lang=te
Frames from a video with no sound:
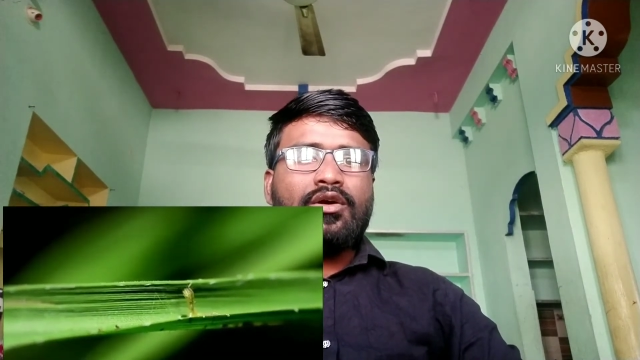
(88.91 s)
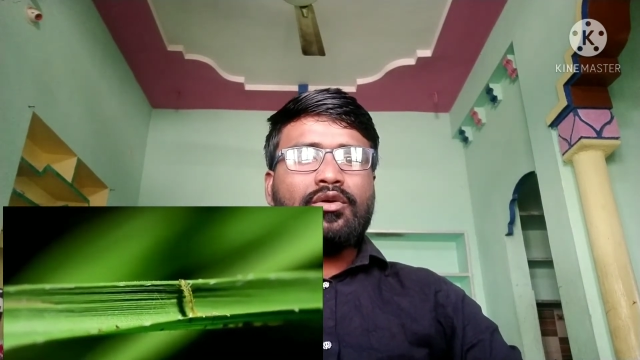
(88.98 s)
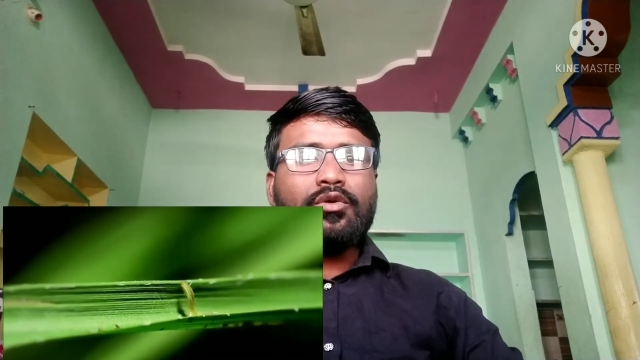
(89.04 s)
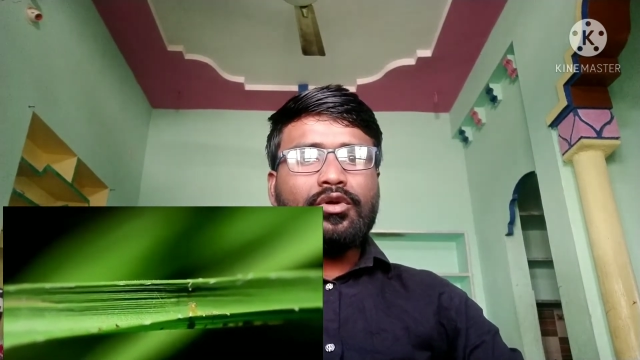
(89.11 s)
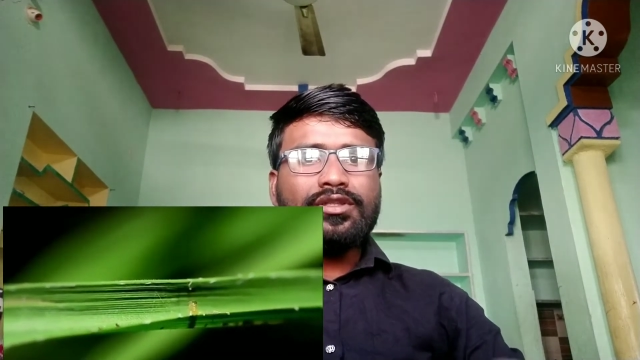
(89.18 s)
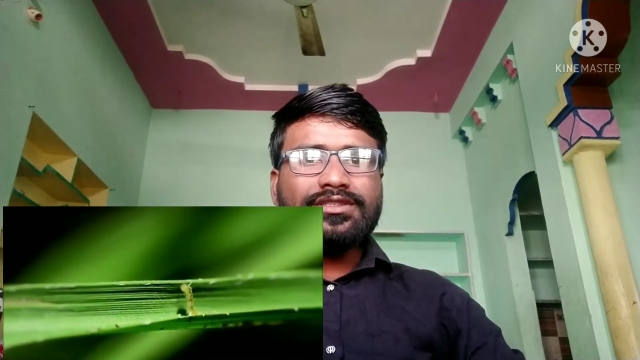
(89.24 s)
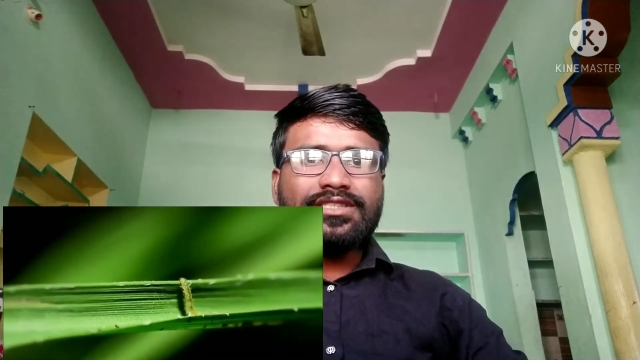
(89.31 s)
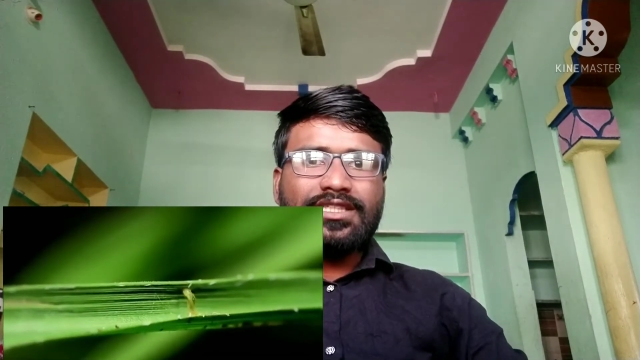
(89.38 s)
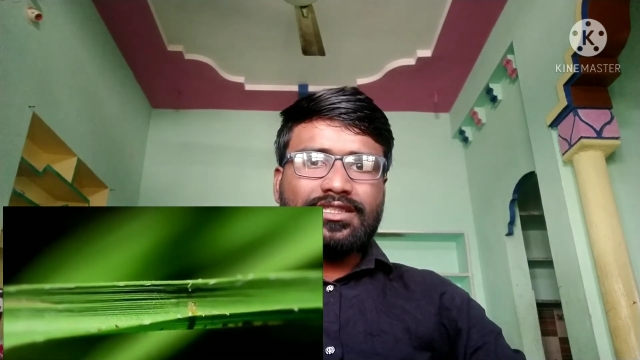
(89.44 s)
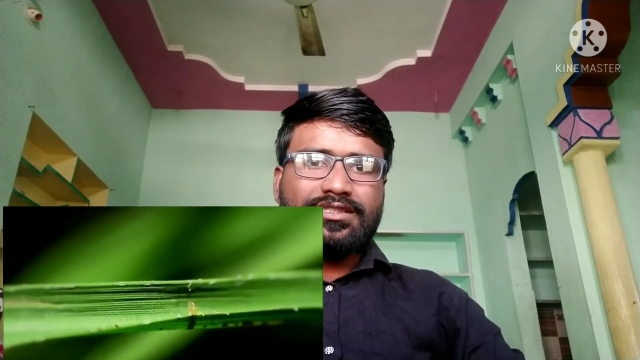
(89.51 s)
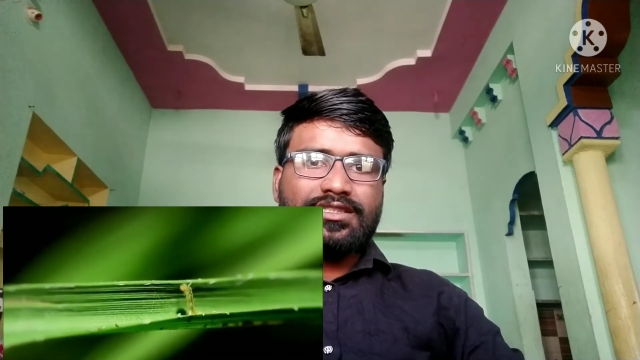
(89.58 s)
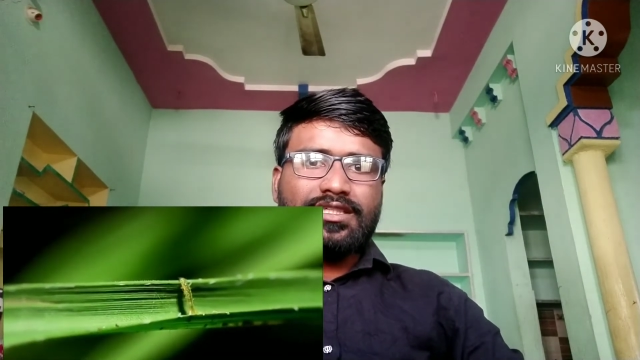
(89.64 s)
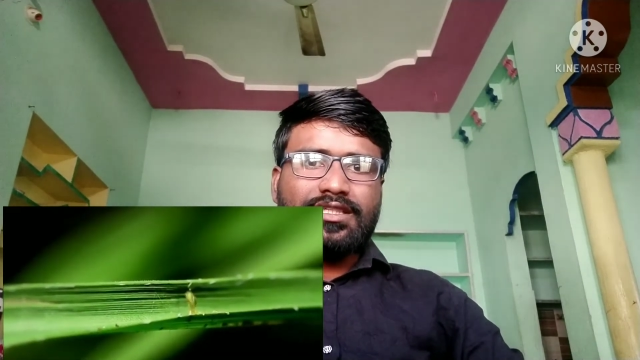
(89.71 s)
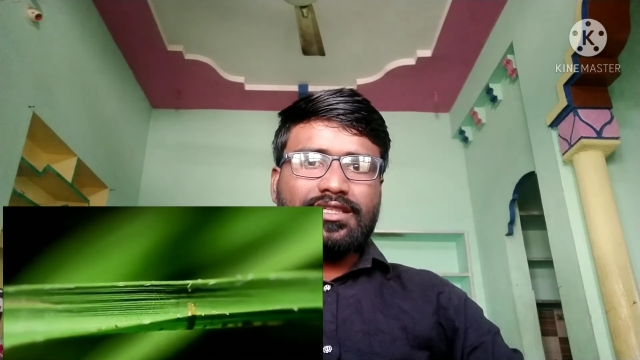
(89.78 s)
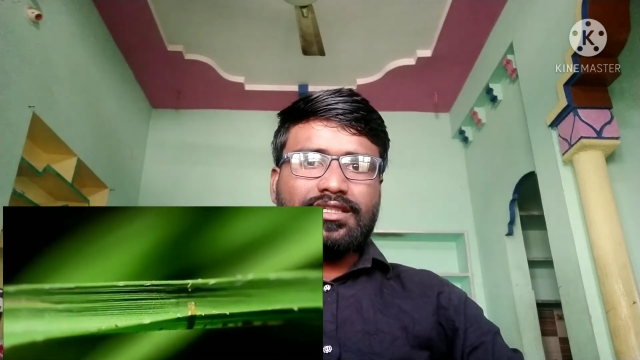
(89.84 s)
రోల్
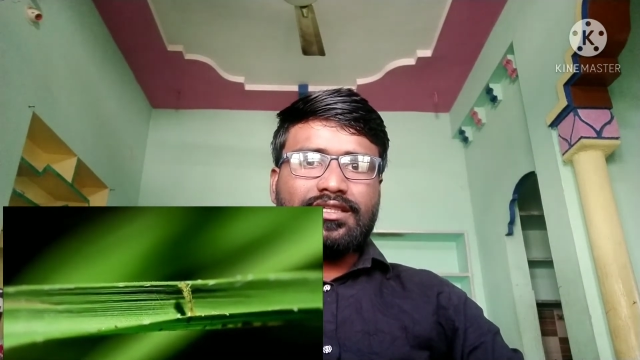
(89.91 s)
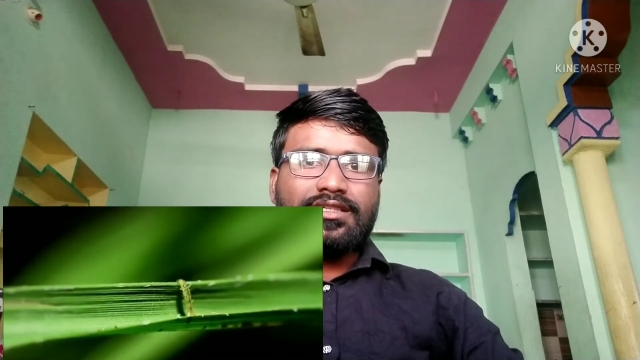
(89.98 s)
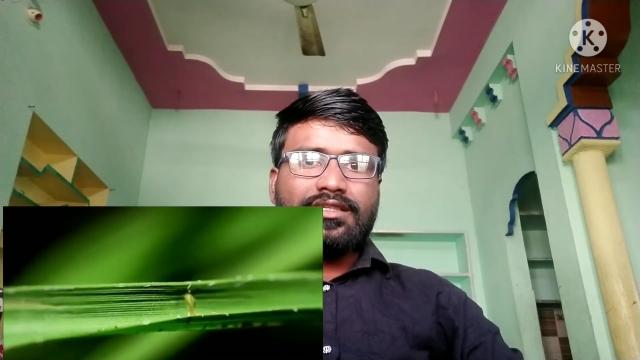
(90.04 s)
చేస్తారు